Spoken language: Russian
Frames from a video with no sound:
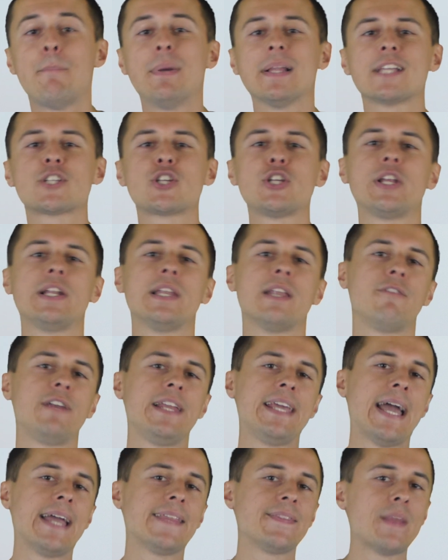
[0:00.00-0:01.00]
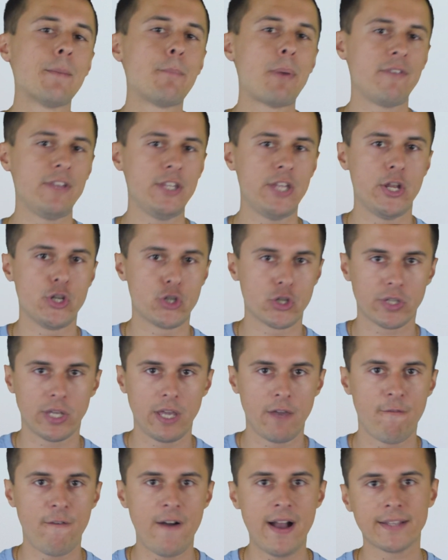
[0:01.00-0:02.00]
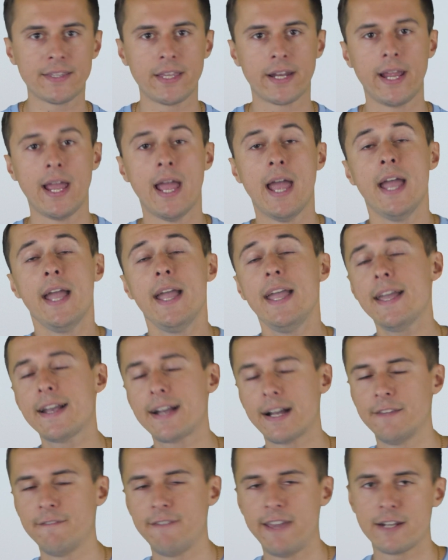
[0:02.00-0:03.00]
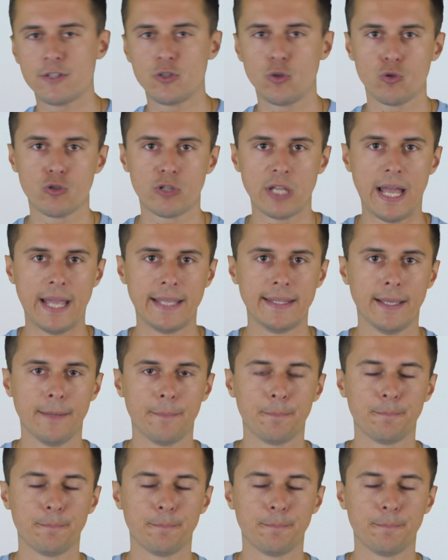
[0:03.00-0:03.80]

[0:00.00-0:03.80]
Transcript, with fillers: положительно влияет на поведенческие факторы и конверсию сайта.